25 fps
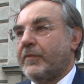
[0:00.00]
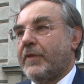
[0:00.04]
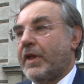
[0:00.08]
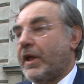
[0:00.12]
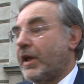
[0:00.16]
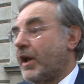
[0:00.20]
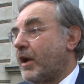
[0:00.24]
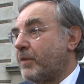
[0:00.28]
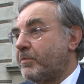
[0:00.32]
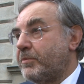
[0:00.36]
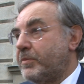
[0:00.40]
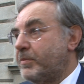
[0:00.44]

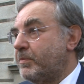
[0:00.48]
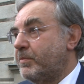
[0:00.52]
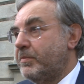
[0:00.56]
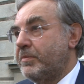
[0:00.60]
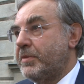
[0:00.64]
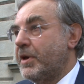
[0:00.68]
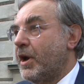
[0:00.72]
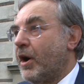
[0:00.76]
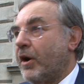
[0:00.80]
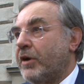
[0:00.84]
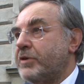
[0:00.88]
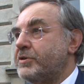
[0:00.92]
tak jak
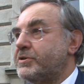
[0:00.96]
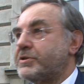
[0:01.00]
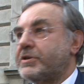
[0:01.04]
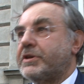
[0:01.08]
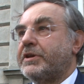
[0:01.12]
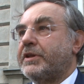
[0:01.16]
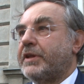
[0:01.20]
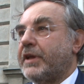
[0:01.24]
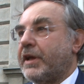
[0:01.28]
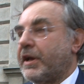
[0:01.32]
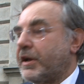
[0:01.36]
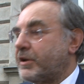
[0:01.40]

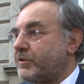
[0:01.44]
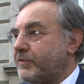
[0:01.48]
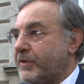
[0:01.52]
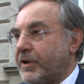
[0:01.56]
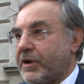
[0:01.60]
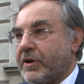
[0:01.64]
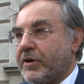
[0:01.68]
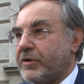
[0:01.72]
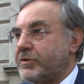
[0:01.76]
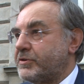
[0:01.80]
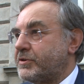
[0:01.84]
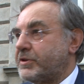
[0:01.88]
Piechoński, tak jak
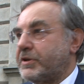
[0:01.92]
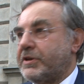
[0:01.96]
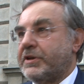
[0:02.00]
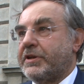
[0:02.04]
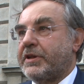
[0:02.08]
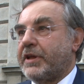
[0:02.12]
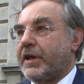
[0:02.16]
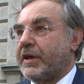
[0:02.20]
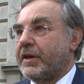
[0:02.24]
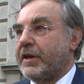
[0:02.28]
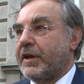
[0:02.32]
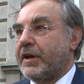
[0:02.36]

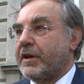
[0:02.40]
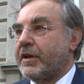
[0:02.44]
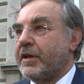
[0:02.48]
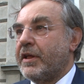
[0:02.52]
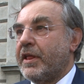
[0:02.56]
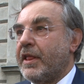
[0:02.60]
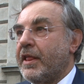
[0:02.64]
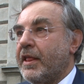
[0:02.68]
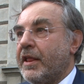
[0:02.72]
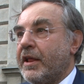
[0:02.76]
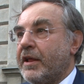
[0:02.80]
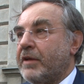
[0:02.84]
Świejkowski, tak jak
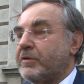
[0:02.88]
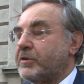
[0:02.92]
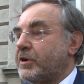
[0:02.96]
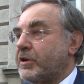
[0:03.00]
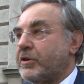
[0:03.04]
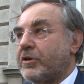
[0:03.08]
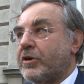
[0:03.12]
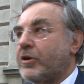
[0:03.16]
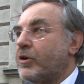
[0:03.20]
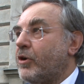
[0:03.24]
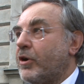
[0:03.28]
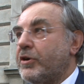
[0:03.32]

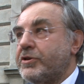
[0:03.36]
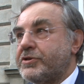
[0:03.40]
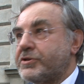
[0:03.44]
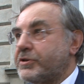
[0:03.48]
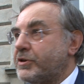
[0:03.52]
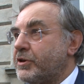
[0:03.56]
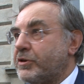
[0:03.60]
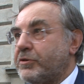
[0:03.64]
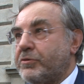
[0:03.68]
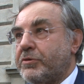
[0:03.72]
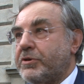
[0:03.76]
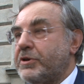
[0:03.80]
przykład
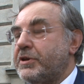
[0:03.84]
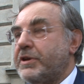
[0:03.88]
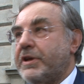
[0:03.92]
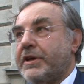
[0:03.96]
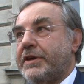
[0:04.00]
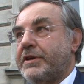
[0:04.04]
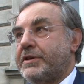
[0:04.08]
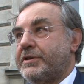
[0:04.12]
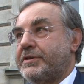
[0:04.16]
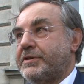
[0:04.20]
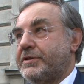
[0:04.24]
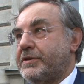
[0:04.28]
Rogojski, który
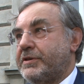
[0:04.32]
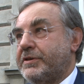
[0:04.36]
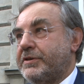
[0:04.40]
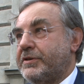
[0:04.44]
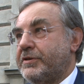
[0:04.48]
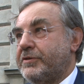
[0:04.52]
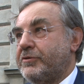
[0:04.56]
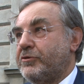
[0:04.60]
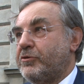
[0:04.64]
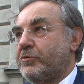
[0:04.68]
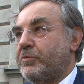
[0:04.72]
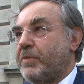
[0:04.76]
nie jest
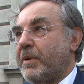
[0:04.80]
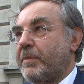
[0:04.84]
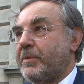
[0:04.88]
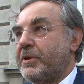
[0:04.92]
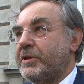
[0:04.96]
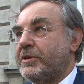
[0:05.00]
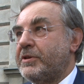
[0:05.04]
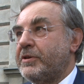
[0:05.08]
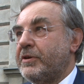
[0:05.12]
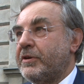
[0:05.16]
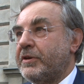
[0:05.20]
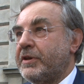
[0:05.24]
y,
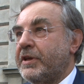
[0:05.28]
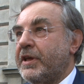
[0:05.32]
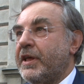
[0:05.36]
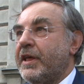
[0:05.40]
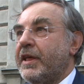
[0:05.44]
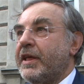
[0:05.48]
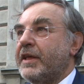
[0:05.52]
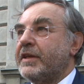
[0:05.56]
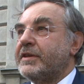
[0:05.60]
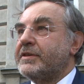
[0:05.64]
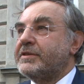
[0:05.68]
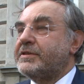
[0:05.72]
upamiętniony,
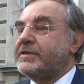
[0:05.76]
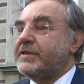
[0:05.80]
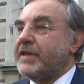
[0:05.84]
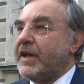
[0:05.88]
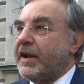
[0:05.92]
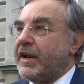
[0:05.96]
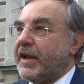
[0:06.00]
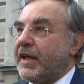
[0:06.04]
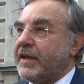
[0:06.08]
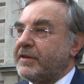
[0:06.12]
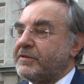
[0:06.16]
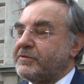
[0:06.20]

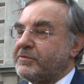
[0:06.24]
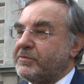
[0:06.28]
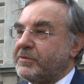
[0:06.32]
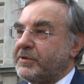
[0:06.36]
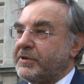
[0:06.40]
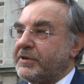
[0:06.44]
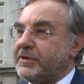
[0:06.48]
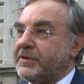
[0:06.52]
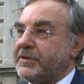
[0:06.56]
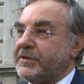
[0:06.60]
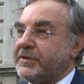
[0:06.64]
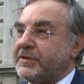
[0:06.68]

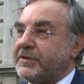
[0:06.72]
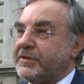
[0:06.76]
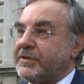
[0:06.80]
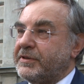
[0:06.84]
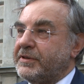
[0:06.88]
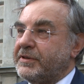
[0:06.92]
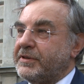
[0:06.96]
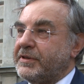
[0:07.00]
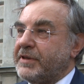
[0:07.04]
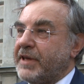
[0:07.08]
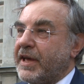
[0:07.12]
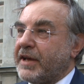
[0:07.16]
znalazły
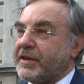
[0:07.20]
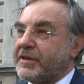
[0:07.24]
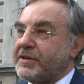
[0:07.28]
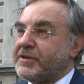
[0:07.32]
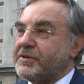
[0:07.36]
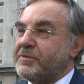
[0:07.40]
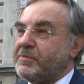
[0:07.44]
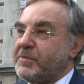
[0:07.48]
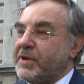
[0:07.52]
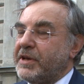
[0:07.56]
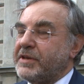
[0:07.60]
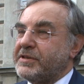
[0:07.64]
y,
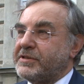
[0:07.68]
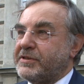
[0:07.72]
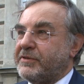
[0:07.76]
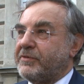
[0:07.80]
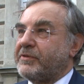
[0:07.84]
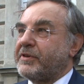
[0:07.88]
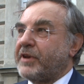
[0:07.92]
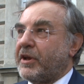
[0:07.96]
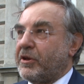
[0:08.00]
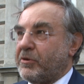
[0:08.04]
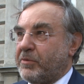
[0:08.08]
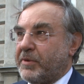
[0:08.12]
jakieś miejsce
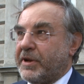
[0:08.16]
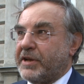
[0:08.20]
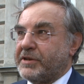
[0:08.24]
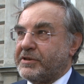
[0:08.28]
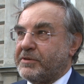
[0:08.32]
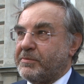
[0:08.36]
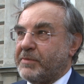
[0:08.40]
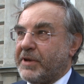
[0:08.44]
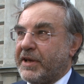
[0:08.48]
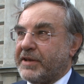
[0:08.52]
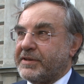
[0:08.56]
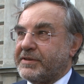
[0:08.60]
w
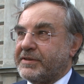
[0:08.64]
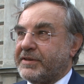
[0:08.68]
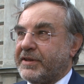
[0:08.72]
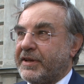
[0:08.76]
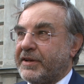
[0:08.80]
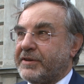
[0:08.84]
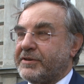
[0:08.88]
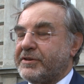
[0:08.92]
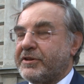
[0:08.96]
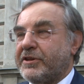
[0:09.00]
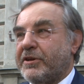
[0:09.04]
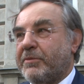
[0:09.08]
krajobrazie miasta.
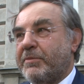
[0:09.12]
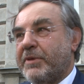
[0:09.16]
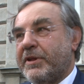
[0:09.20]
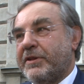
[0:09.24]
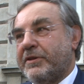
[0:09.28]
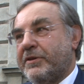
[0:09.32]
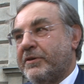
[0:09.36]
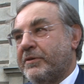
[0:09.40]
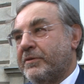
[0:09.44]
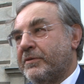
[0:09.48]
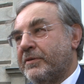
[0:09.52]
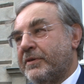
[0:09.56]
Czy to
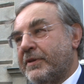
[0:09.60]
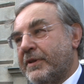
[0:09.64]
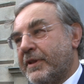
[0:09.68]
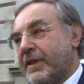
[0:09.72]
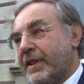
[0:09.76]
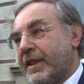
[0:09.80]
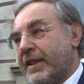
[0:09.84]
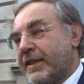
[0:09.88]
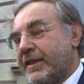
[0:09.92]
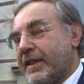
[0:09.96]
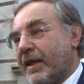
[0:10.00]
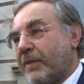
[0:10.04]
będą
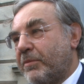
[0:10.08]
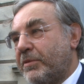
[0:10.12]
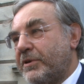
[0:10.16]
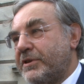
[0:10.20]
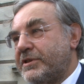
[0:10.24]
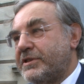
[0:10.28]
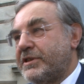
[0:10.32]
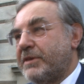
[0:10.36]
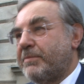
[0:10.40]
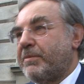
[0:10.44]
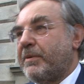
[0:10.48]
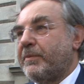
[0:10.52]

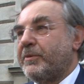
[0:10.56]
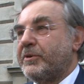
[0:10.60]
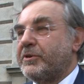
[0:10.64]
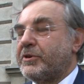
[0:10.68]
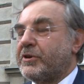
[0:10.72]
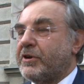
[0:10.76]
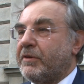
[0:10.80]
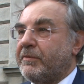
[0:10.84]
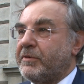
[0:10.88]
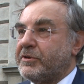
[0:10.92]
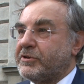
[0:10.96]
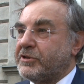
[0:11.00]
tablice
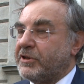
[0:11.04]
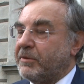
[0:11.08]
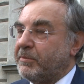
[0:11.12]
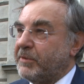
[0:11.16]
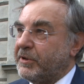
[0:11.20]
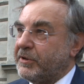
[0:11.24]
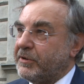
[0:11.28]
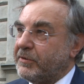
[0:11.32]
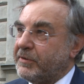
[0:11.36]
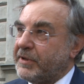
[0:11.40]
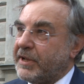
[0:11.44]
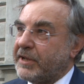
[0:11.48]
pamiątkowe, czy to
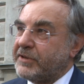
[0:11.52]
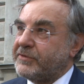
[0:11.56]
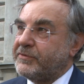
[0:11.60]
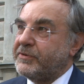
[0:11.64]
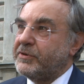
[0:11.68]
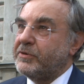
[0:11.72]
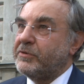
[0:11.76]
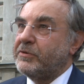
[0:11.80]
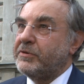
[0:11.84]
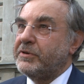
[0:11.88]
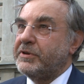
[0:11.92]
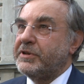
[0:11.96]
będą
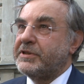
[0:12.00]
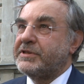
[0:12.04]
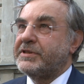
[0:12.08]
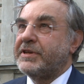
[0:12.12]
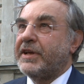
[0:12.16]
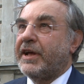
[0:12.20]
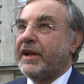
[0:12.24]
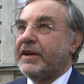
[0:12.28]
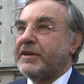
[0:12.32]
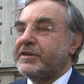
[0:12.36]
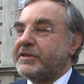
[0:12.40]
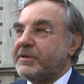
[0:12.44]
nazwy ulic,
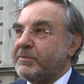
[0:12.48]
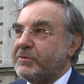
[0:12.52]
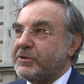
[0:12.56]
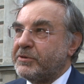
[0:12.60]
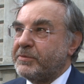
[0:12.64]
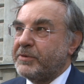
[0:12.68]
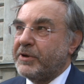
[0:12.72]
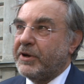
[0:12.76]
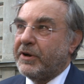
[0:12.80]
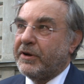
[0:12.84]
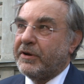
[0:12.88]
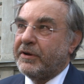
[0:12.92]
ale
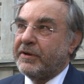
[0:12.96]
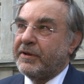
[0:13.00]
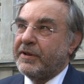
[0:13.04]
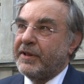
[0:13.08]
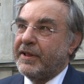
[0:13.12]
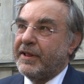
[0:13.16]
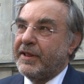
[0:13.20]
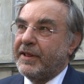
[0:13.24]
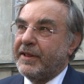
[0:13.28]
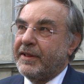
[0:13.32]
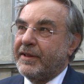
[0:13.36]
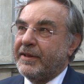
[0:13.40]
żebyśmy o
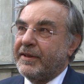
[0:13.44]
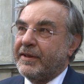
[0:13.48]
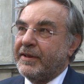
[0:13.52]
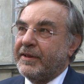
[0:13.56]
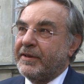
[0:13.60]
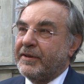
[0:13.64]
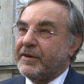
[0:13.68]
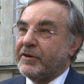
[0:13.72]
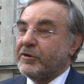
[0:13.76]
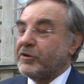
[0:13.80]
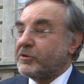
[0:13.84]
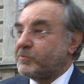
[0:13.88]

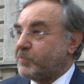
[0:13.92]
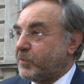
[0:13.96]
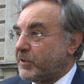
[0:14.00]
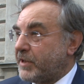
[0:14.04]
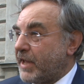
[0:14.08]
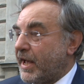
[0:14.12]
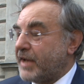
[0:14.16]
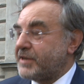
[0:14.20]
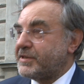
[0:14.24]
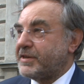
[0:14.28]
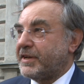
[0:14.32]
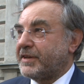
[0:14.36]

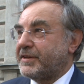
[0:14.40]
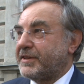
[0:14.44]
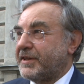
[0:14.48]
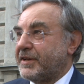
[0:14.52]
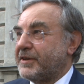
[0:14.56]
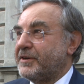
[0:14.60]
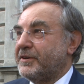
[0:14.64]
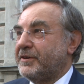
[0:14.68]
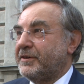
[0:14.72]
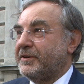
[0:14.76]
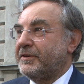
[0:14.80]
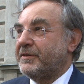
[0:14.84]
gospodarzach
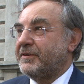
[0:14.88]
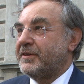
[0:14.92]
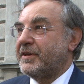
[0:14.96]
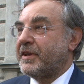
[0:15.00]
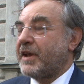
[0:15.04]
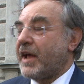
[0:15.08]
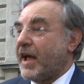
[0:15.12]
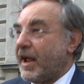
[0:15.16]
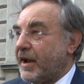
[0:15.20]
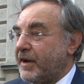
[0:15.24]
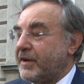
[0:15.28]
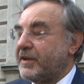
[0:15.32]
tego,
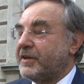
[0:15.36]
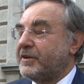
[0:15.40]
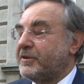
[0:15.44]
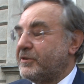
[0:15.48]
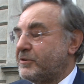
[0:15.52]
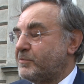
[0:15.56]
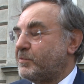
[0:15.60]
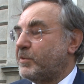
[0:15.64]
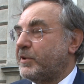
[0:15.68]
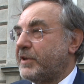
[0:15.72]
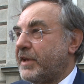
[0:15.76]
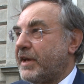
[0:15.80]
realnych
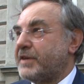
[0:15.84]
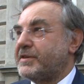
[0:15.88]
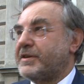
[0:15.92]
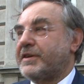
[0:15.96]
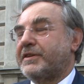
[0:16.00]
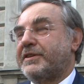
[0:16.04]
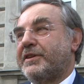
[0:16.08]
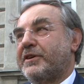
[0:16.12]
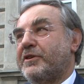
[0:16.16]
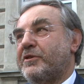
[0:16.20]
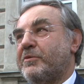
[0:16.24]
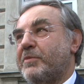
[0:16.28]

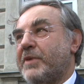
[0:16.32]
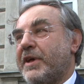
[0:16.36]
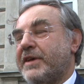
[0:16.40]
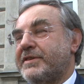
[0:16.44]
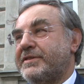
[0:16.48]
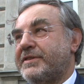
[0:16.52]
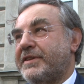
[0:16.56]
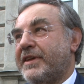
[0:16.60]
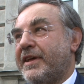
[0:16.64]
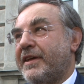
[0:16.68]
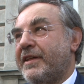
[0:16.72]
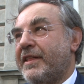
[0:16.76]
gospodarzach tego
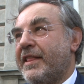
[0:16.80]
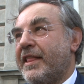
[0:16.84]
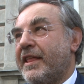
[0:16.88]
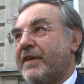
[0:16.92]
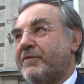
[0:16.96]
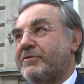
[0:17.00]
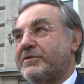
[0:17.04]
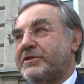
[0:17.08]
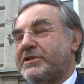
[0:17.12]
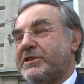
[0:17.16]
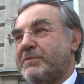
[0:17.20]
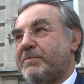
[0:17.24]
miasta
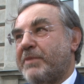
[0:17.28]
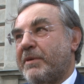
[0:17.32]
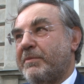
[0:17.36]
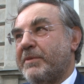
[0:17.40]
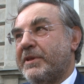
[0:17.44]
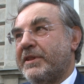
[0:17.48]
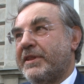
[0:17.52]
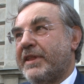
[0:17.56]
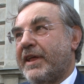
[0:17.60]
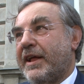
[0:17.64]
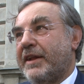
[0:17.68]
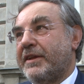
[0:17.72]
wszyscy
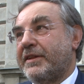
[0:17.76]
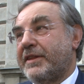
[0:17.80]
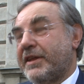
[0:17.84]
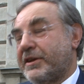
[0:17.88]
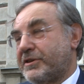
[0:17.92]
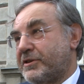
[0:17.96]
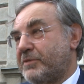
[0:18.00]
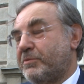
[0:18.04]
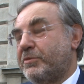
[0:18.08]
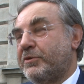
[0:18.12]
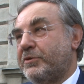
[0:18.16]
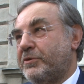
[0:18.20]
pamiętali.
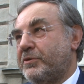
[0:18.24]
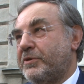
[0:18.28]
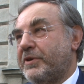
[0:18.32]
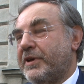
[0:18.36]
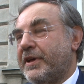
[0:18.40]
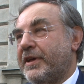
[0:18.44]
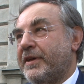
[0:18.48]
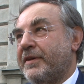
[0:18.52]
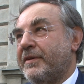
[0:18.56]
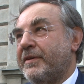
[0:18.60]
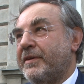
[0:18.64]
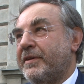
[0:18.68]
Tak się
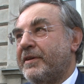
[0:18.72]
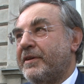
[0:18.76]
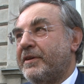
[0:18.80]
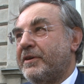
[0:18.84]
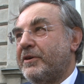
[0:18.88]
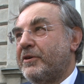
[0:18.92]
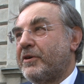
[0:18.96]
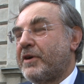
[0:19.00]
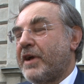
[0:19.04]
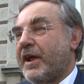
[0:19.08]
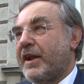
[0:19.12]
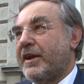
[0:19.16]
buduje
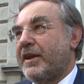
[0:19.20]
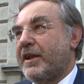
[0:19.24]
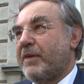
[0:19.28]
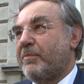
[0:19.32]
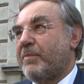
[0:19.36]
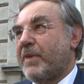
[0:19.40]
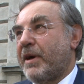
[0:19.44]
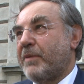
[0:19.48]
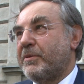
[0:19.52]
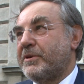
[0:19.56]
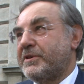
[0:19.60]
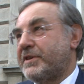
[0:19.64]
lokalna
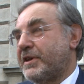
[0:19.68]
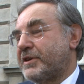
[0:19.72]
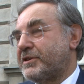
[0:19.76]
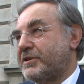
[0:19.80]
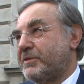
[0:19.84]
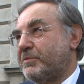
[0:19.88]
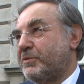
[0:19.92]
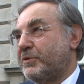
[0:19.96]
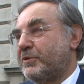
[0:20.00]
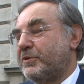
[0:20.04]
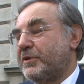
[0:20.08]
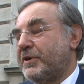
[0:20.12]
pamięć, tak
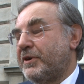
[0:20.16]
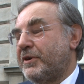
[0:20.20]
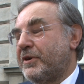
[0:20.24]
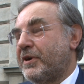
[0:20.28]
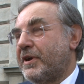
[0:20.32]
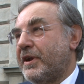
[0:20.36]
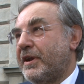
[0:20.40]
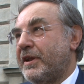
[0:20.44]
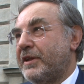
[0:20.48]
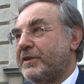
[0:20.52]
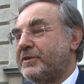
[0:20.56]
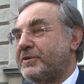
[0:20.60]
się buduje
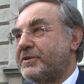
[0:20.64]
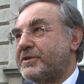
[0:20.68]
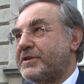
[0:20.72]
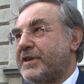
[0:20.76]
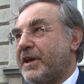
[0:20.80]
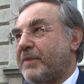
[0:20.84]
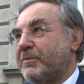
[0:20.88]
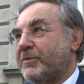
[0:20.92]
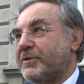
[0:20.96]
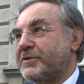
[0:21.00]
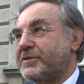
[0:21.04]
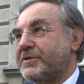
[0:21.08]
lokalna
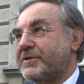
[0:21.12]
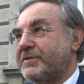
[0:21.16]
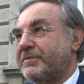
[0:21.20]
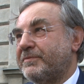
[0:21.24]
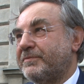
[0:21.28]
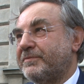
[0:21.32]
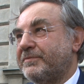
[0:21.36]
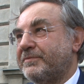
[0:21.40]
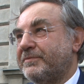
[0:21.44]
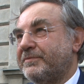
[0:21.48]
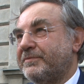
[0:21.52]
tożsamość.